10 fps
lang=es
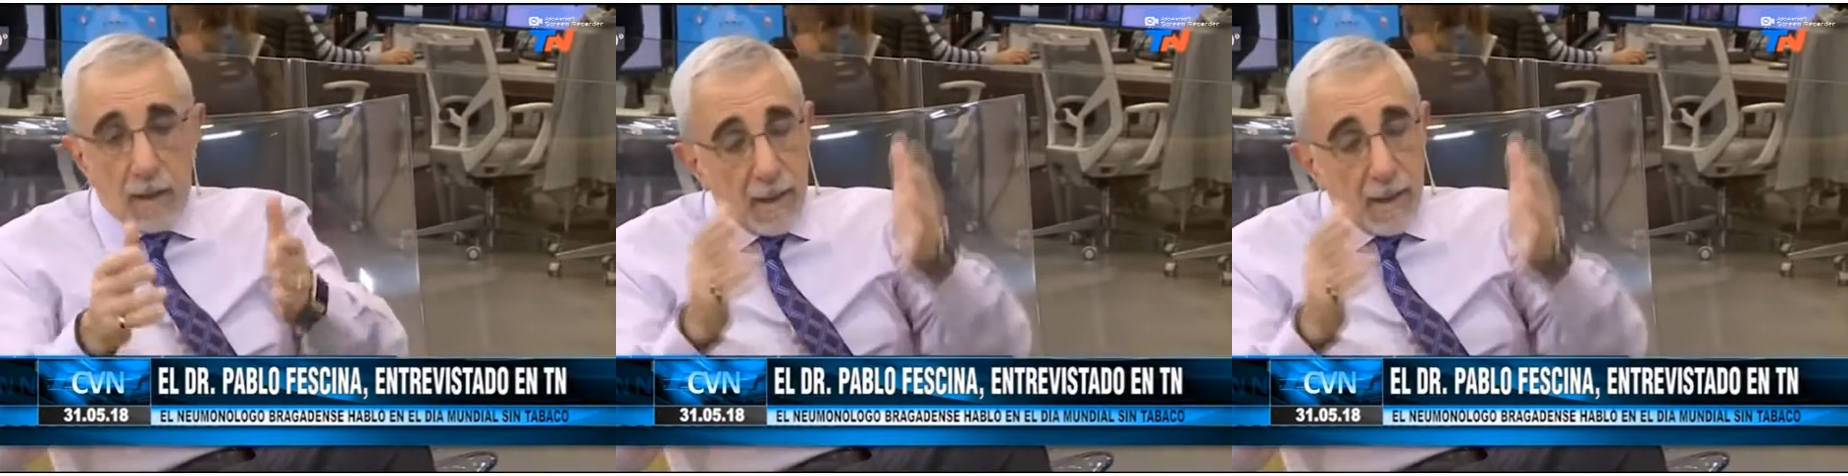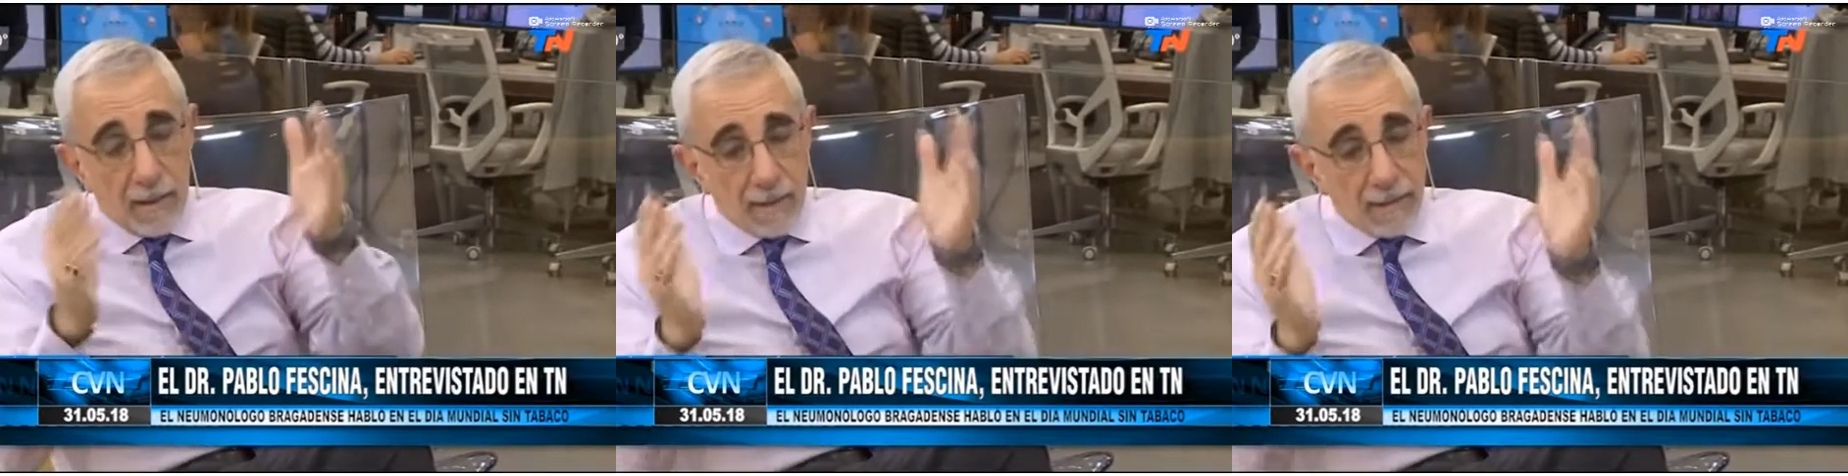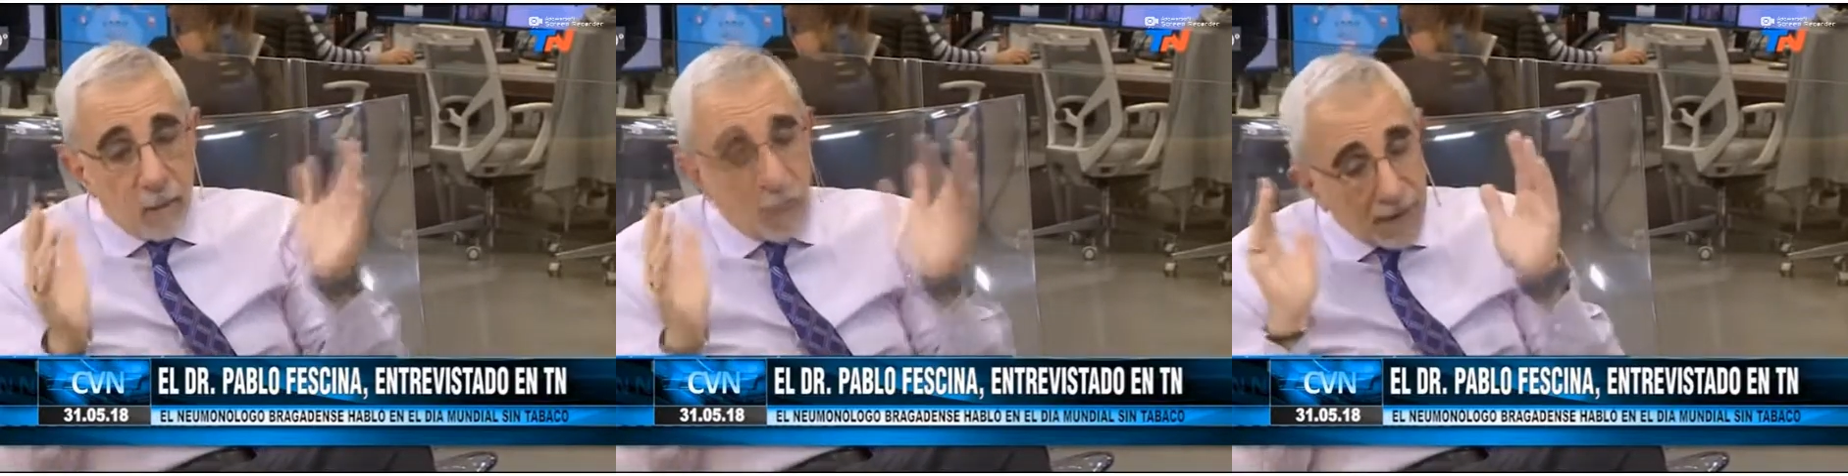
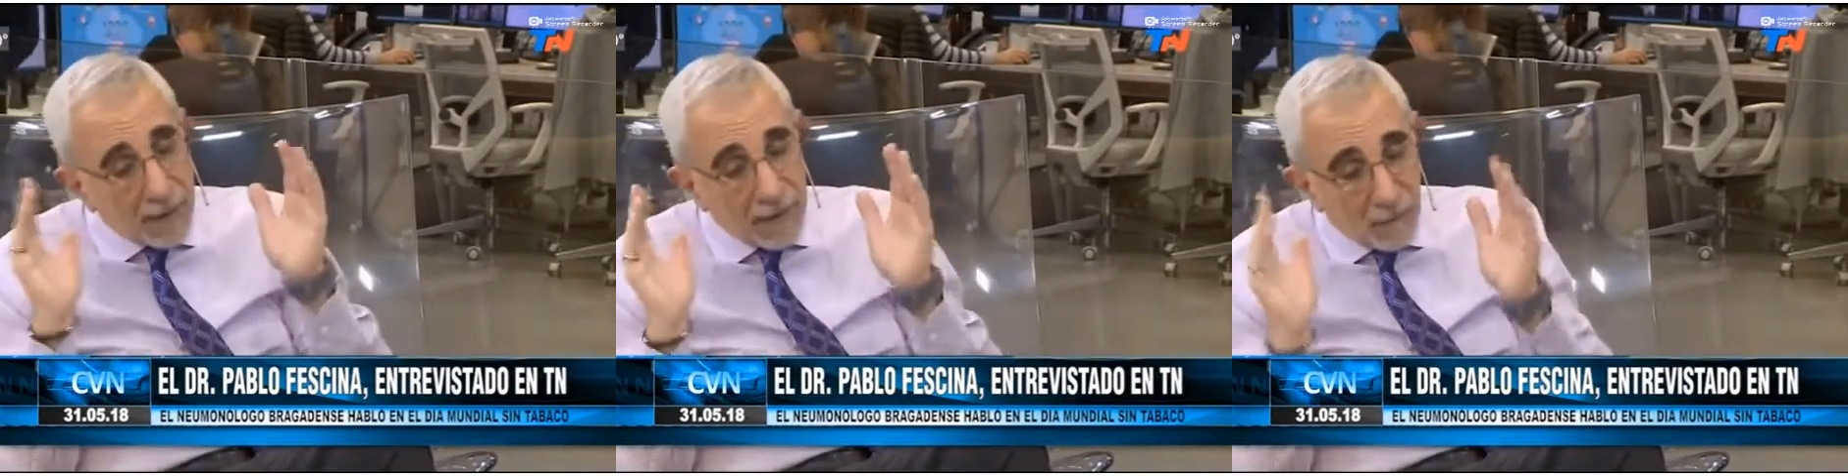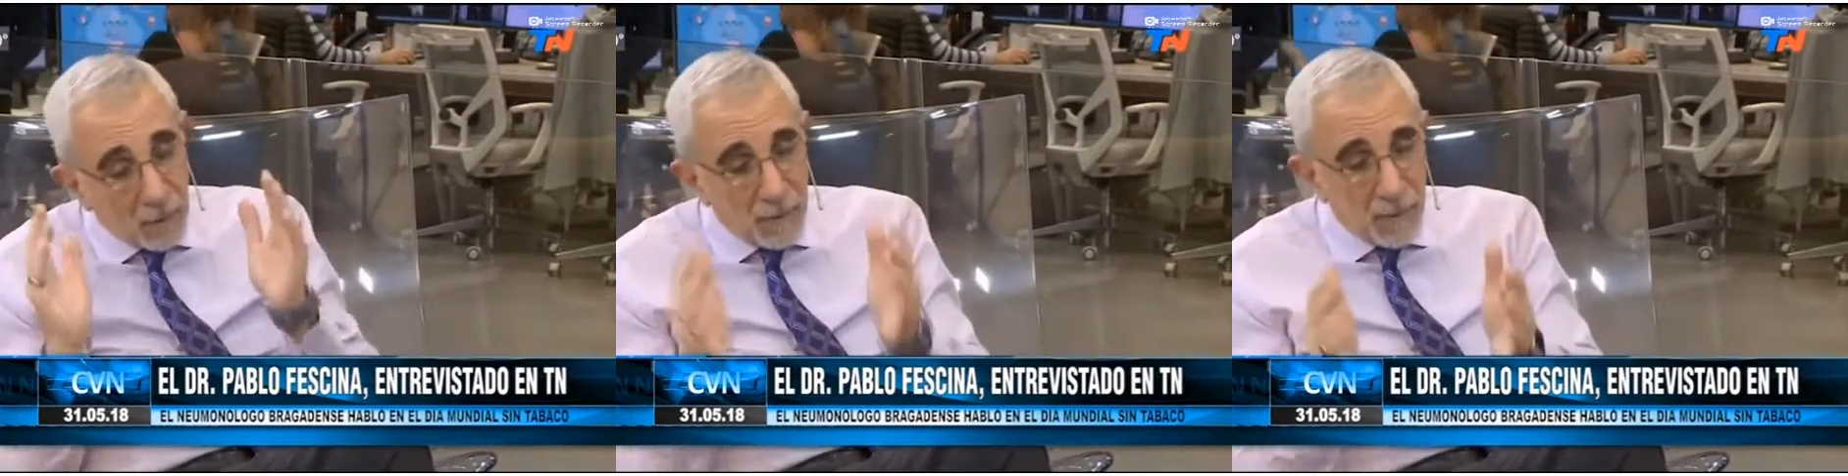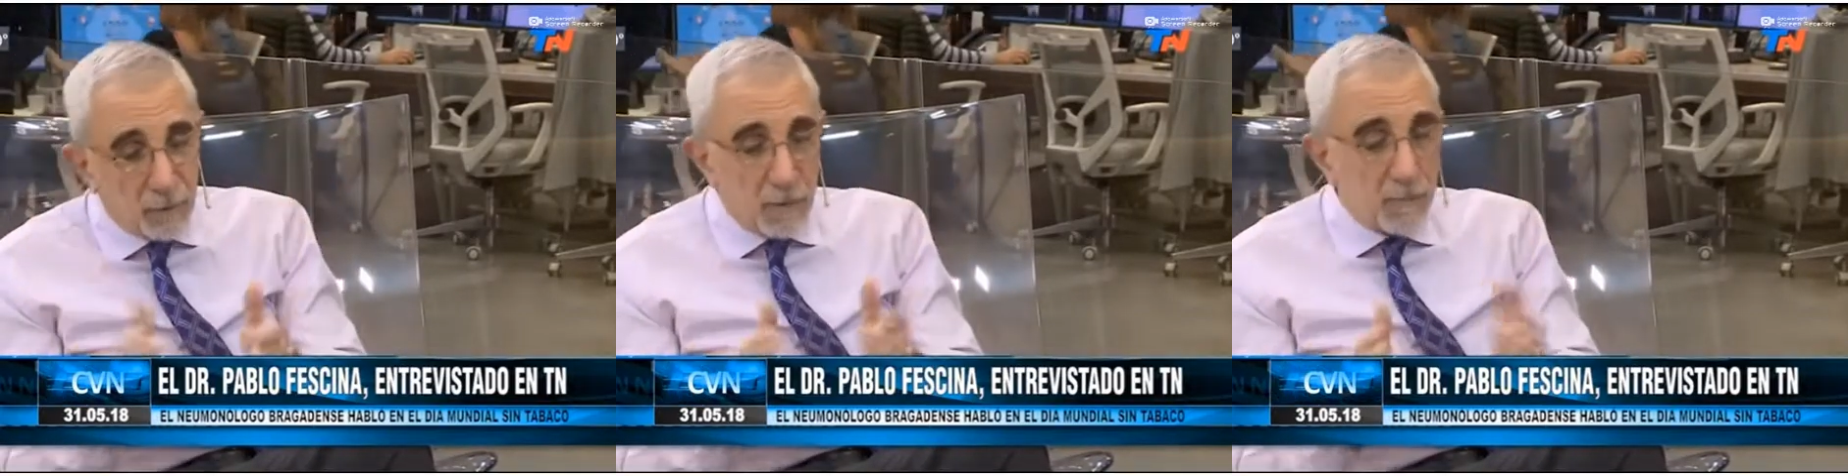antiguamente por lo menos el
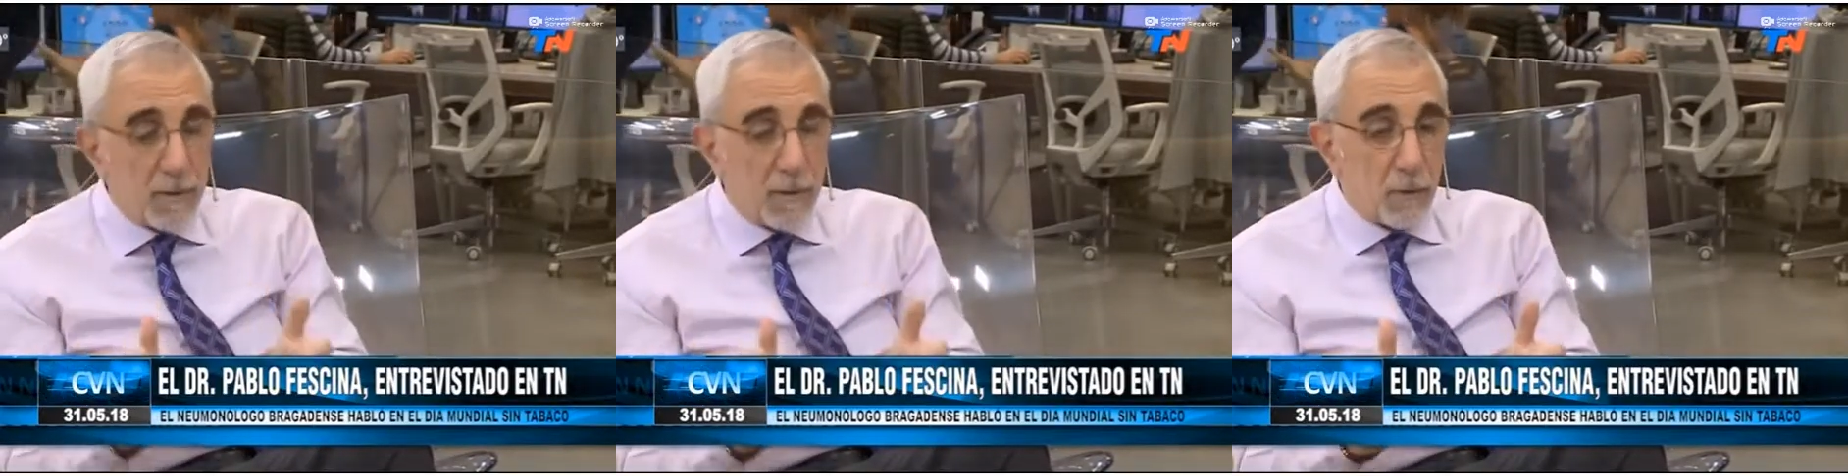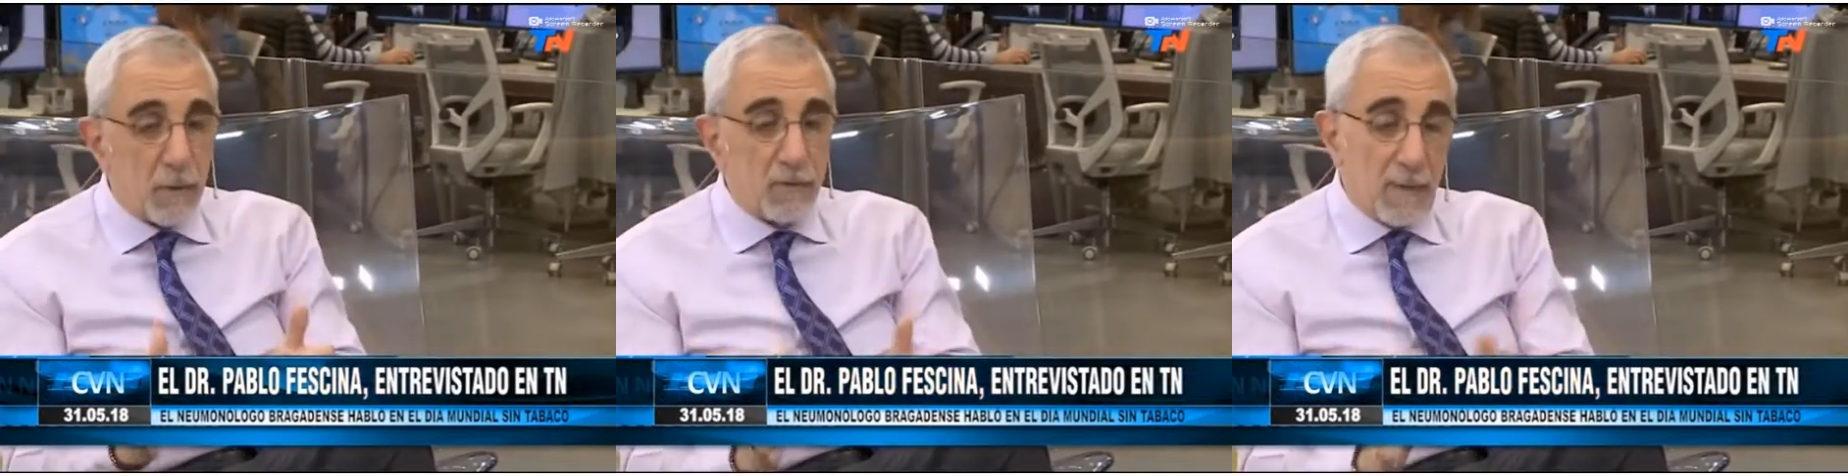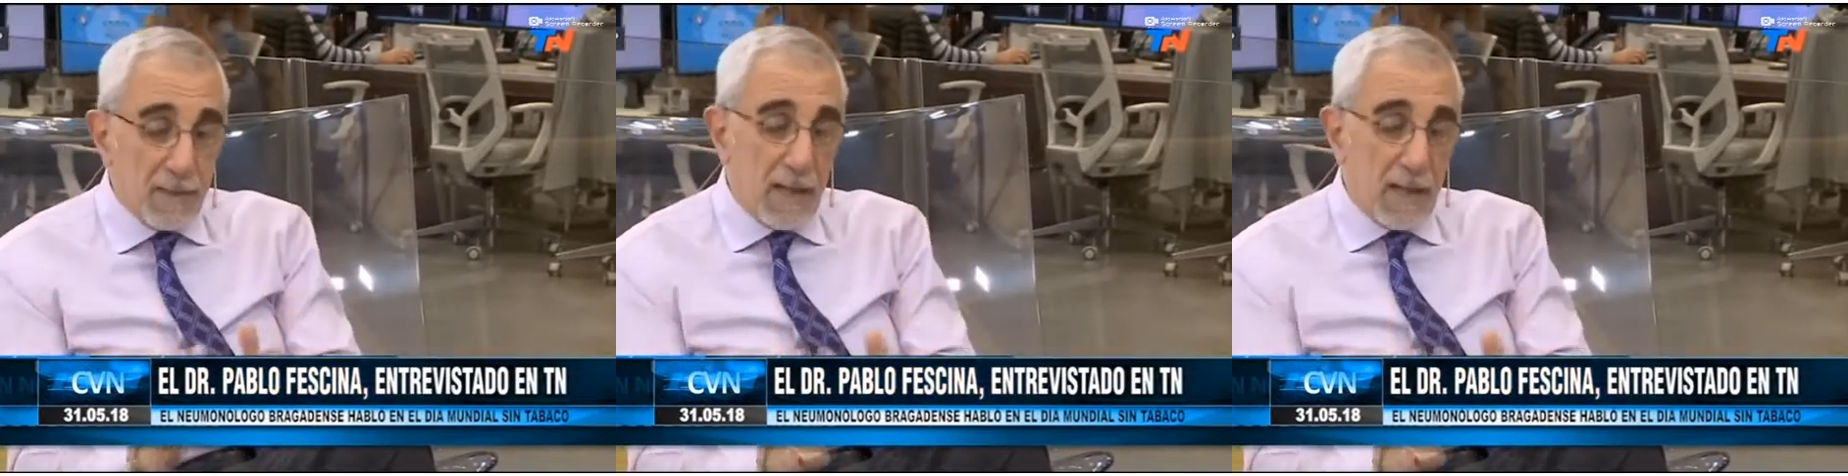médico decía, mira,